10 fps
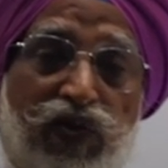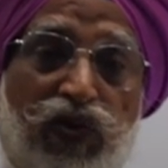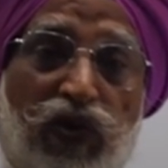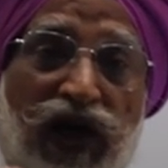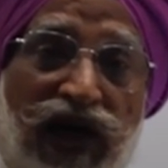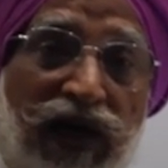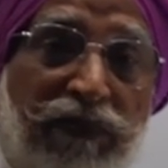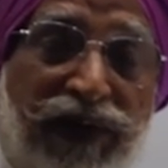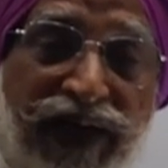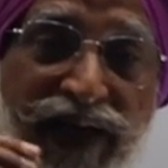तो
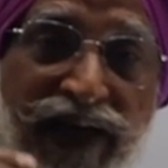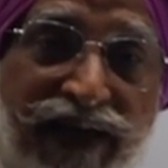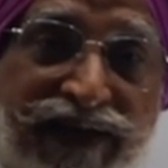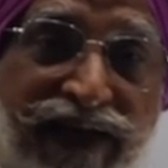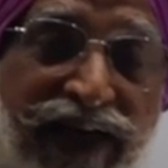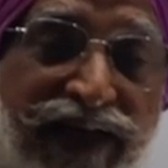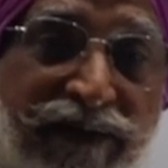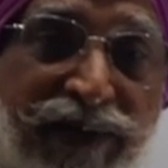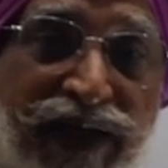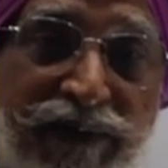आपने
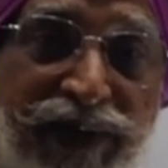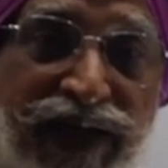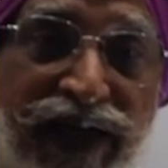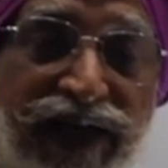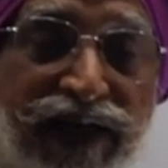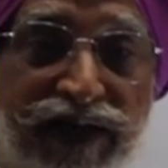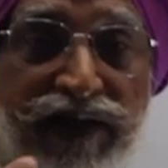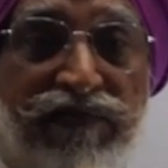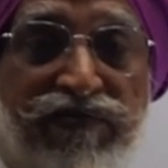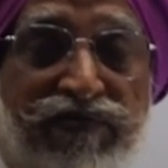एक्साइटमेंट में नहीं आ
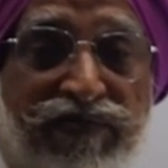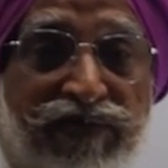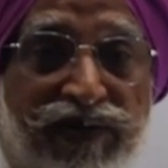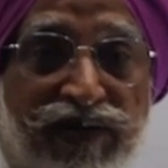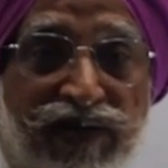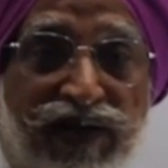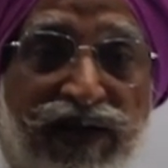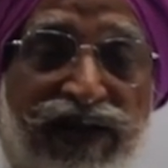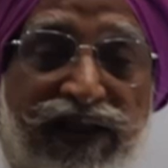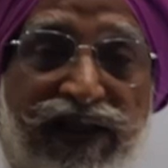जाना
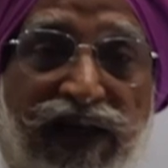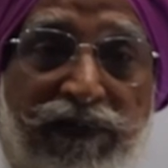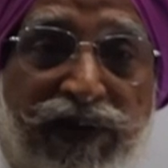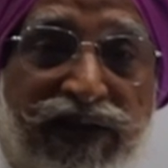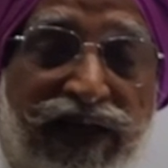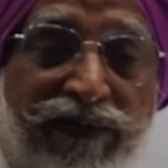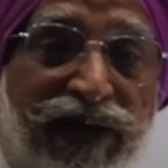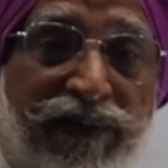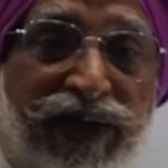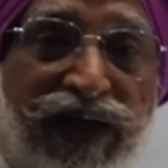यदि आप
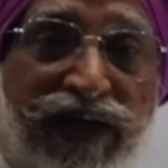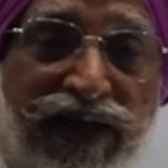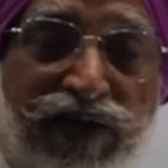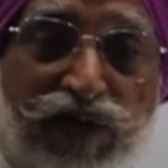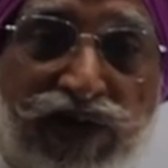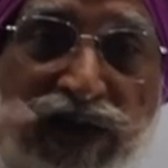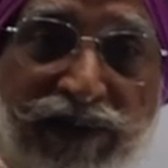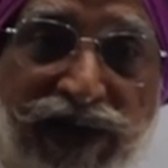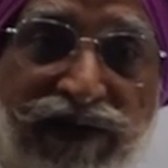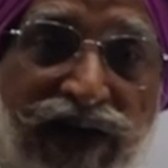एक्साइटमेंट में आ गए तो
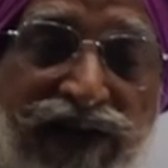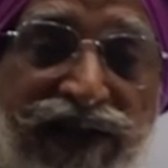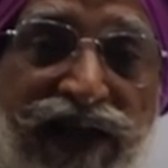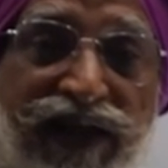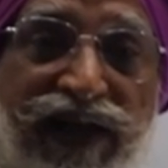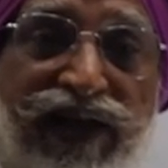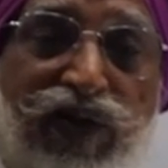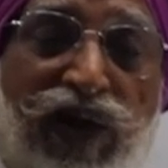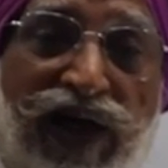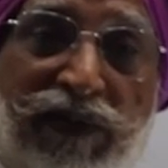सामने वाला सेलर है
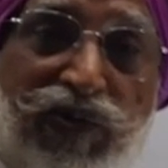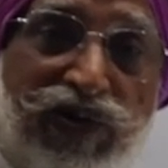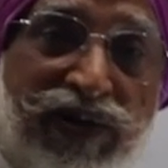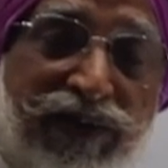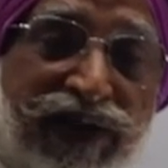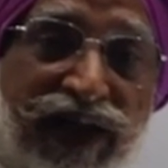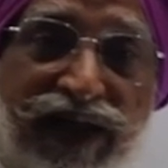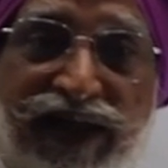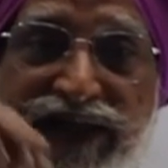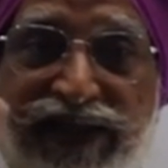जो आपको समझ
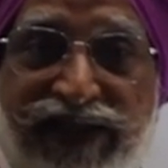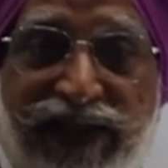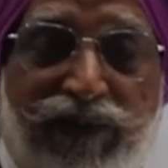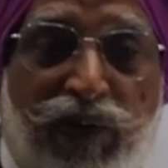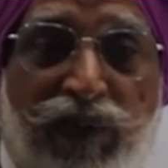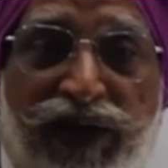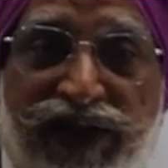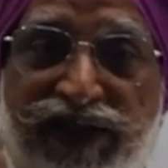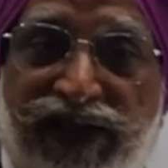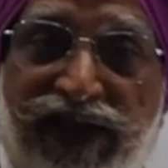आएगा कि ये प्रॉपर्टीज़ ने